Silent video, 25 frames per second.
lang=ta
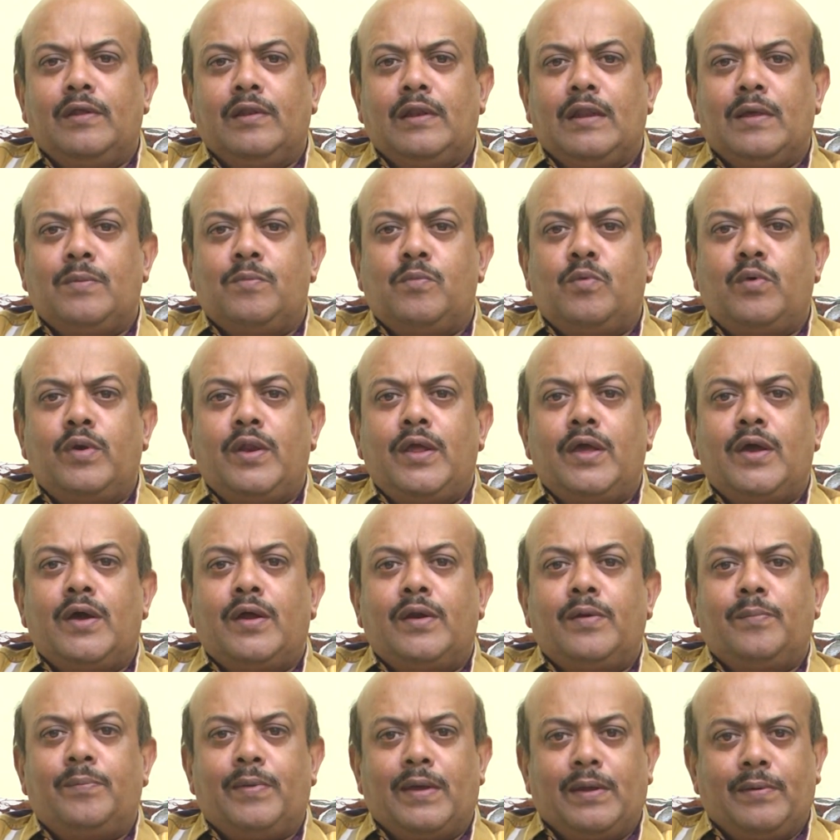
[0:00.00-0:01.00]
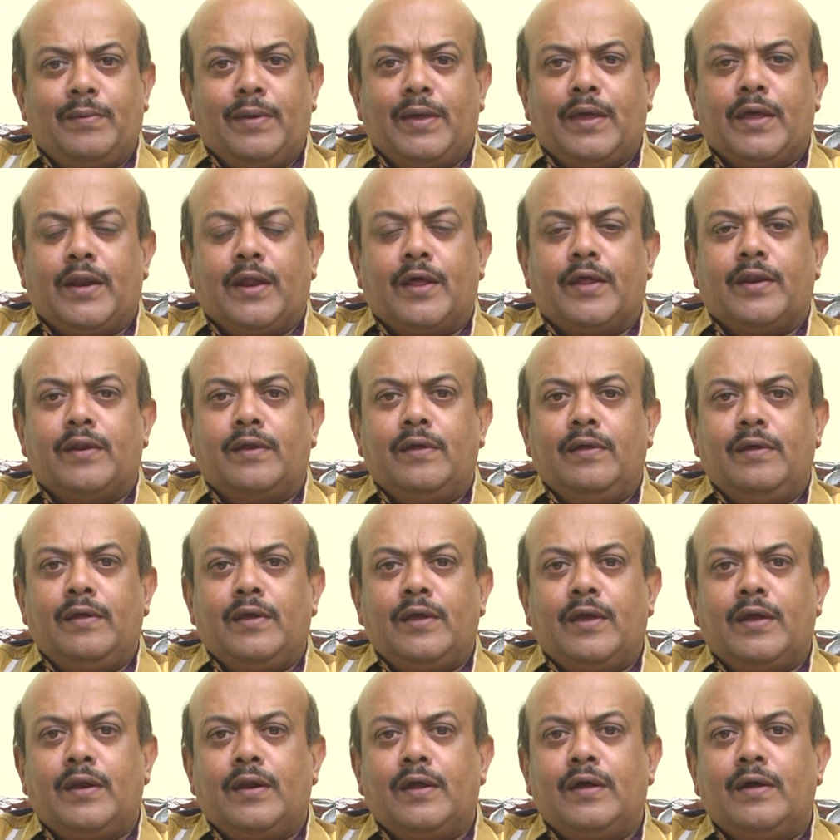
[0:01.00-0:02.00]
லெமூரியான்னு பேர் வைக்கிறாங்க
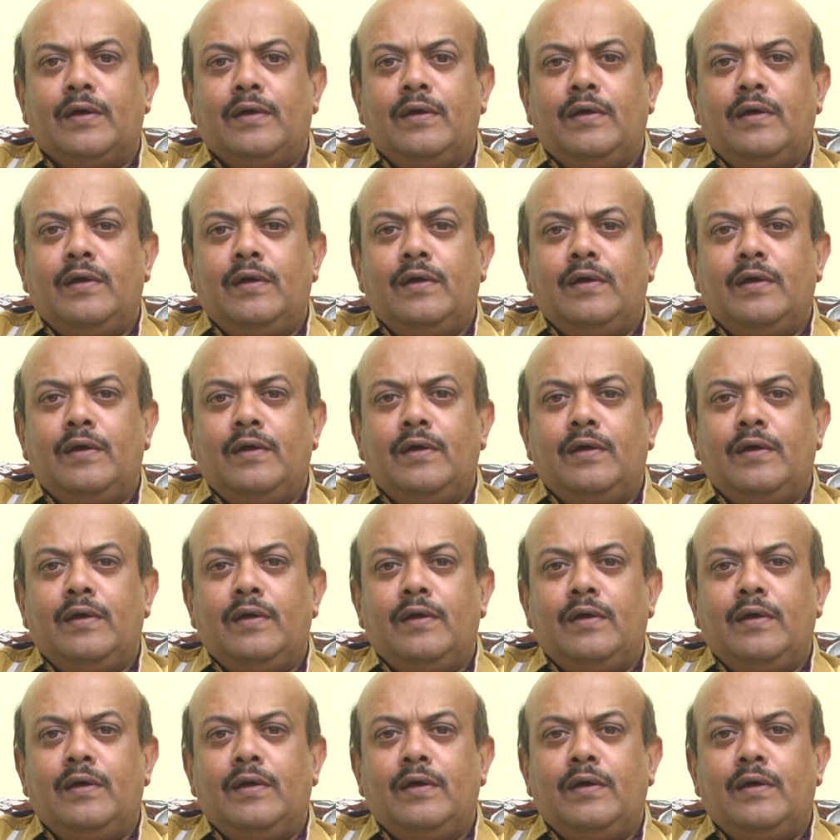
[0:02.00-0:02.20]
ஏன்னா